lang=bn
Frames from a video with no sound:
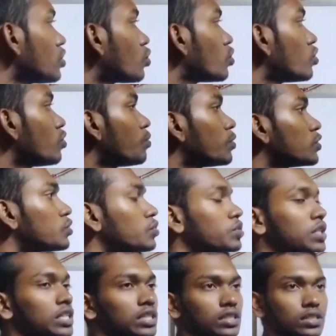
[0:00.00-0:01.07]
যদি কোনো
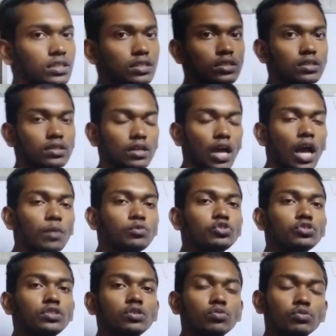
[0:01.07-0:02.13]
বস্তুকে আমি
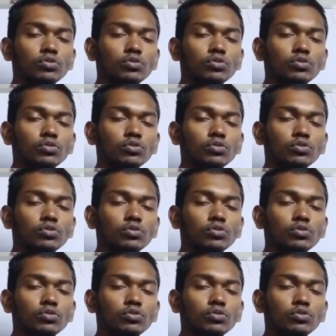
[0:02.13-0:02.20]
যদি